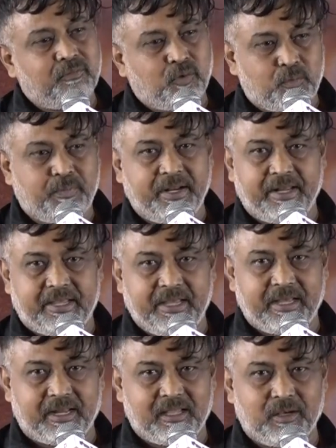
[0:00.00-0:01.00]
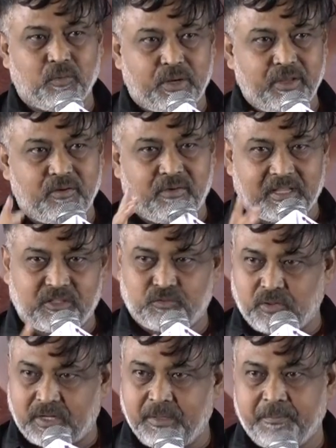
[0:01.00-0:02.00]
ஒர்க் பண்ணியிருக்கீங்கிறதுக்கு ஒரே ஒரு வார்த்தை
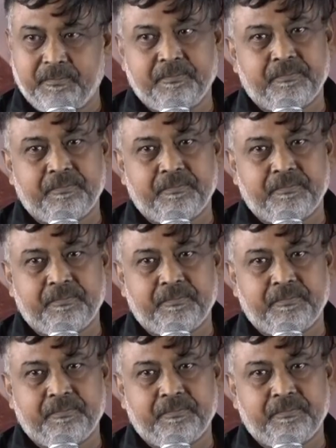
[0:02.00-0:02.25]
சொல்கிறேன்